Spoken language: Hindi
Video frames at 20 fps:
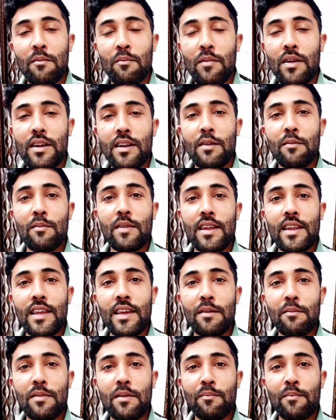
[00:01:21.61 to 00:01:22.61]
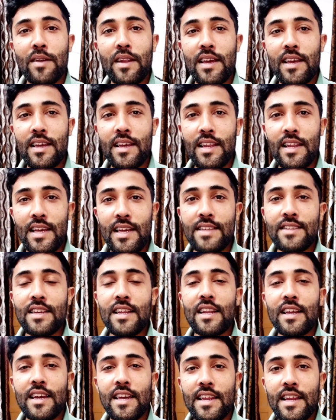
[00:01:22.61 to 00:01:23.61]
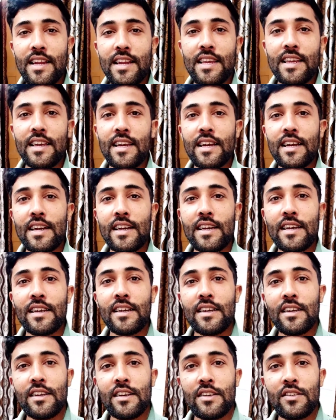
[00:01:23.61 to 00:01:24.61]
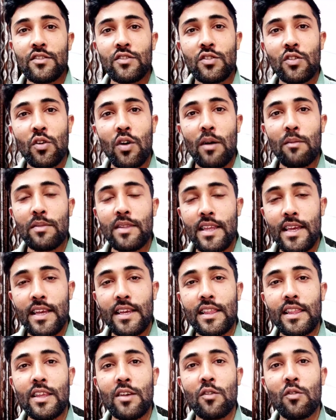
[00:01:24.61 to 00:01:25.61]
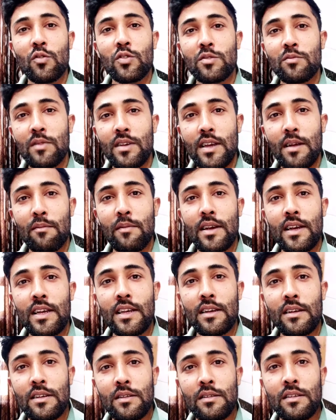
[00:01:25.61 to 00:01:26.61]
बट अब मैंने अब अपना एक नया चैनल क्रिएट किया है जो आप देखते हो उसमें मैं